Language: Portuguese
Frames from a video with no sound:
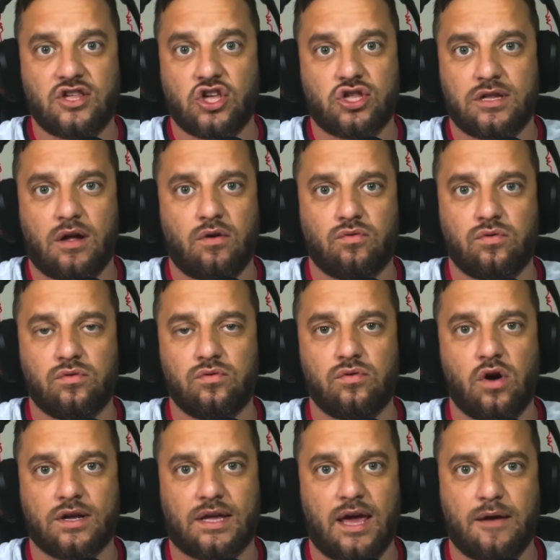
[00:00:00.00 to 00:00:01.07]
a gente deu
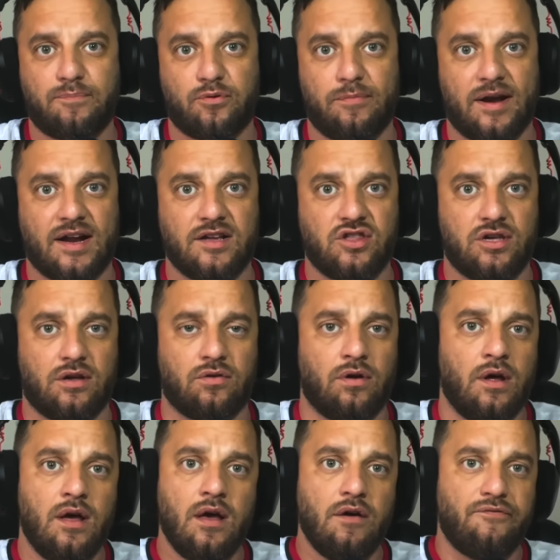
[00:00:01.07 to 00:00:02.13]
o ok para o Bragantino,